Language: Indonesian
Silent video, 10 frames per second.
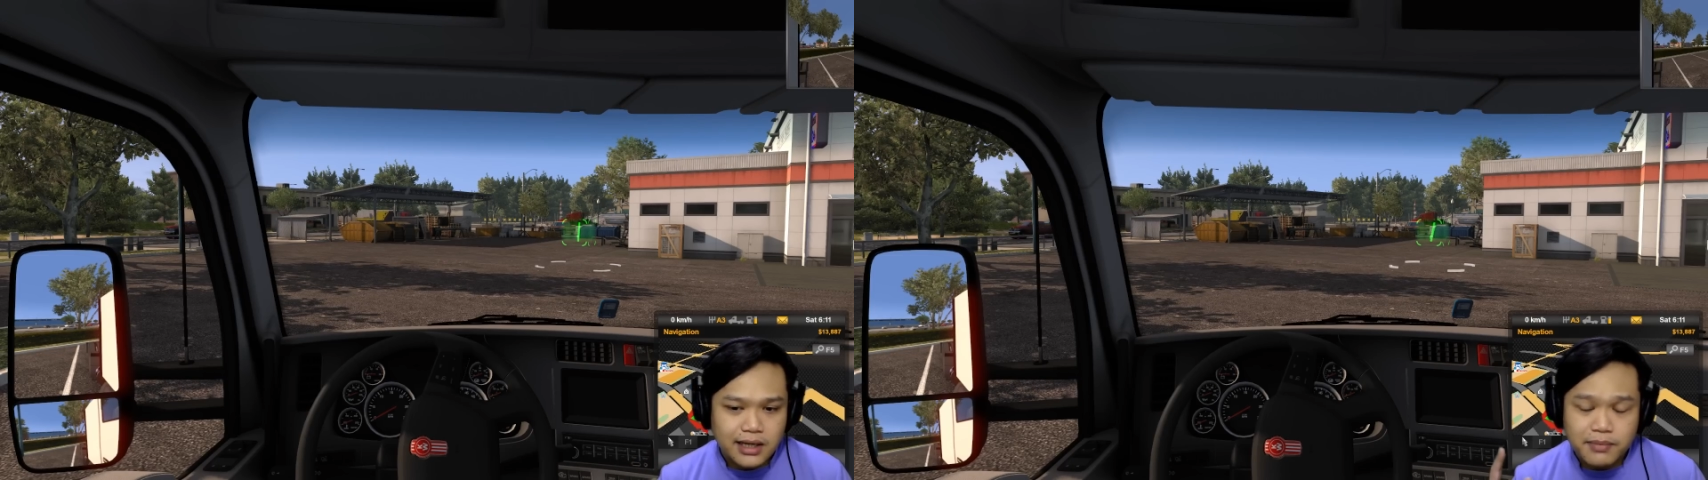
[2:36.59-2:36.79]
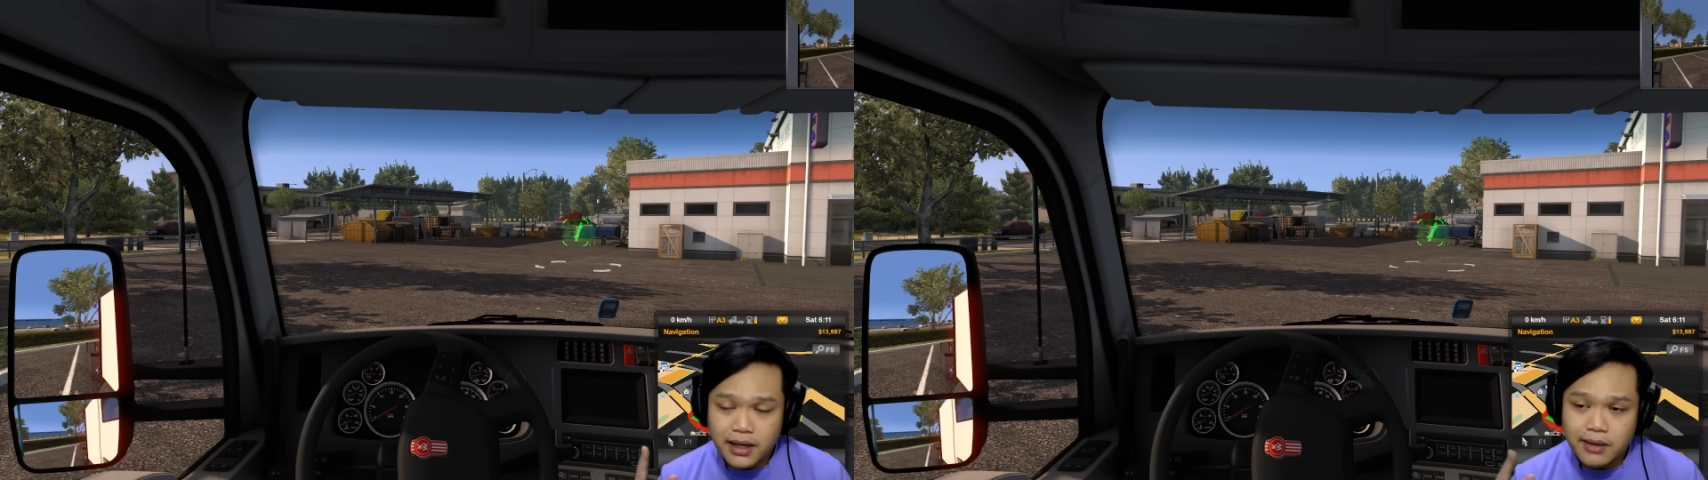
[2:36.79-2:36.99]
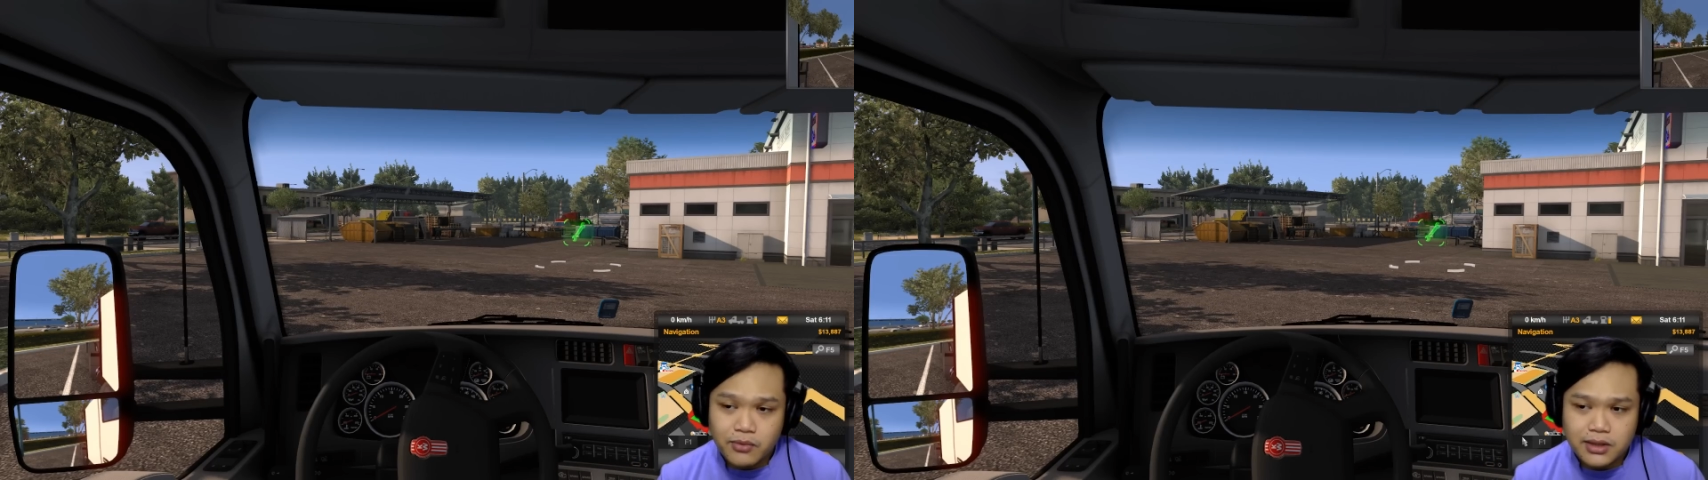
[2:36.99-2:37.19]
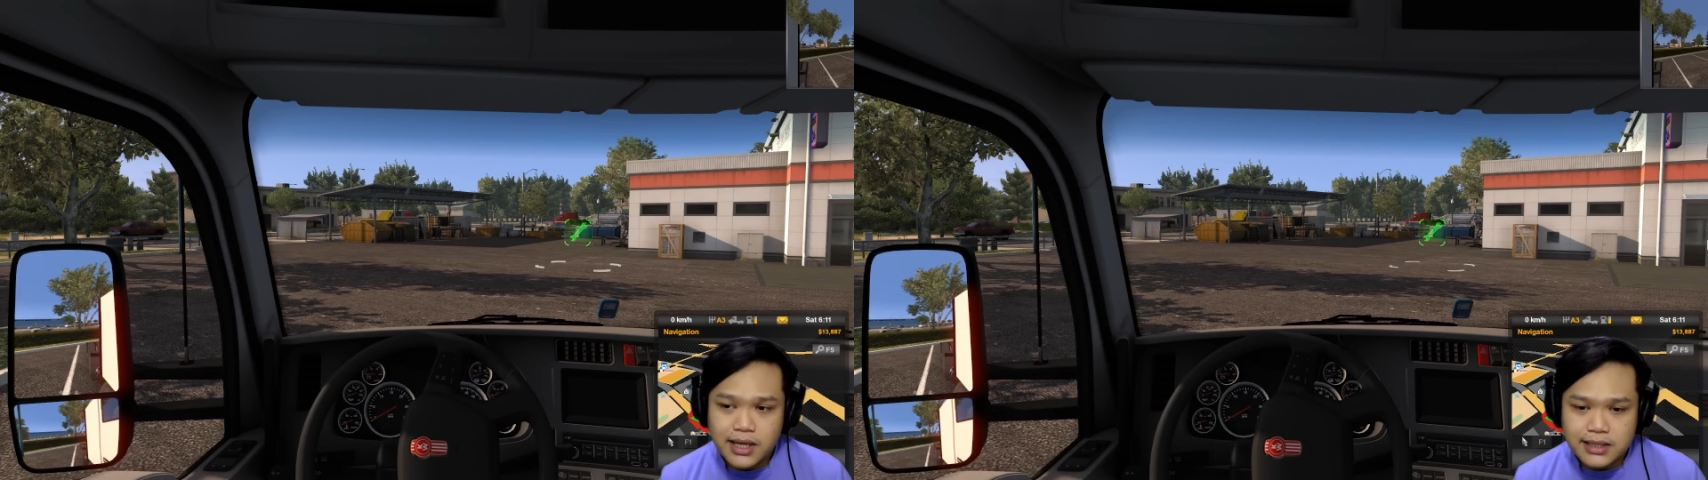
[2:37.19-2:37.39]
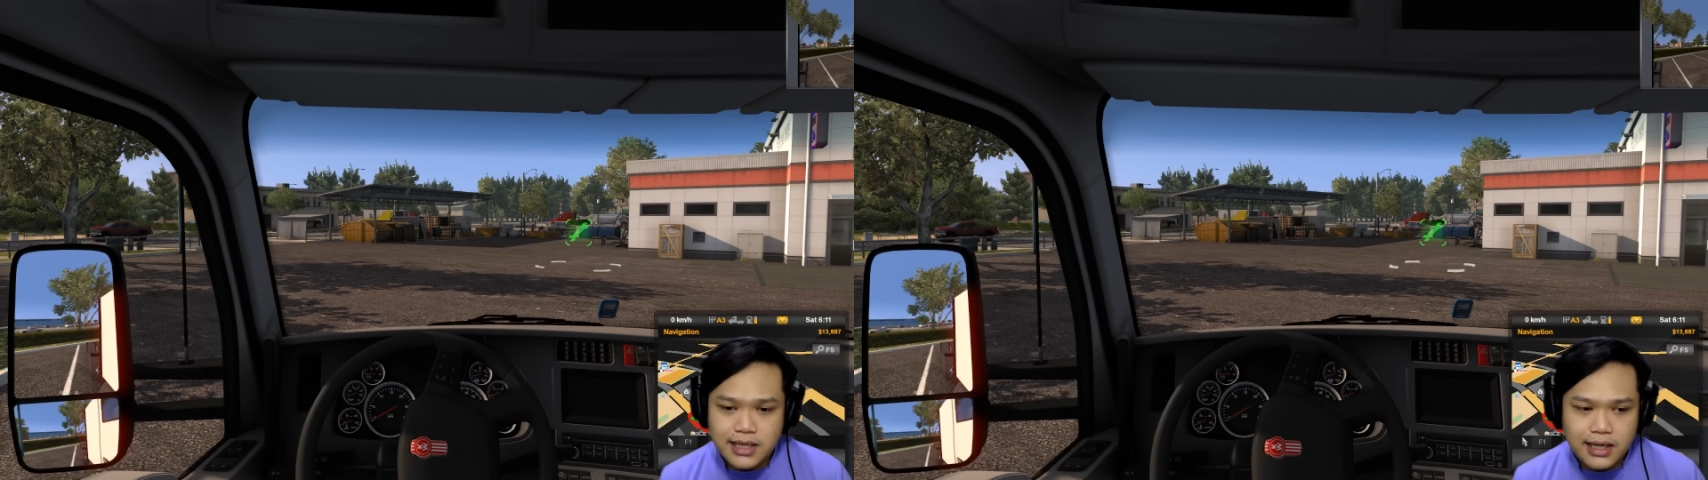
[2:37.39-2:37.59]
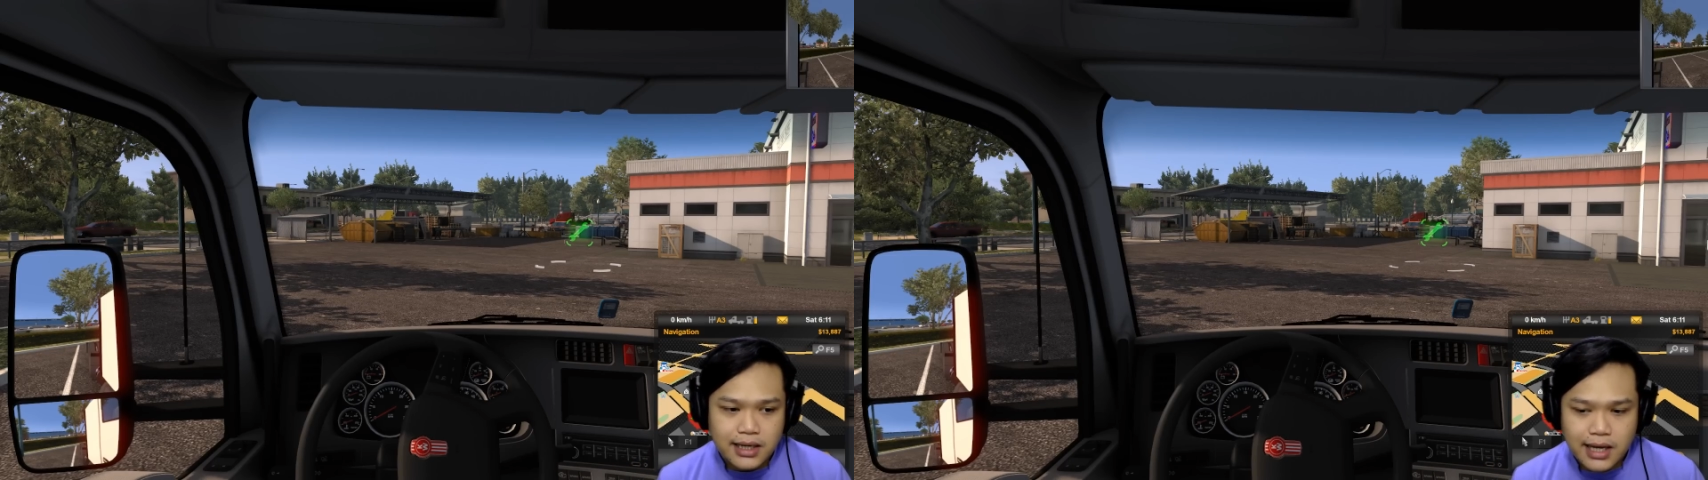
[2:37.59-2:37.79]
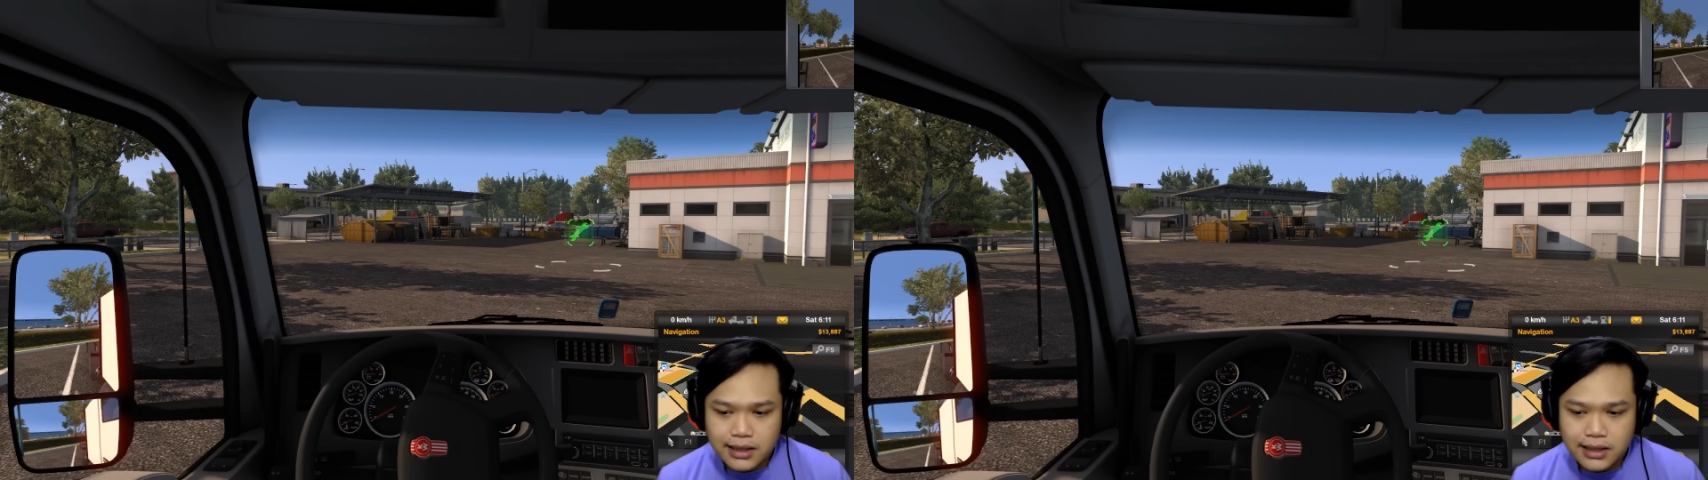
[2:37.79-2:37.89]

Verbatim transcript: Ini pakai mod guys. Ada di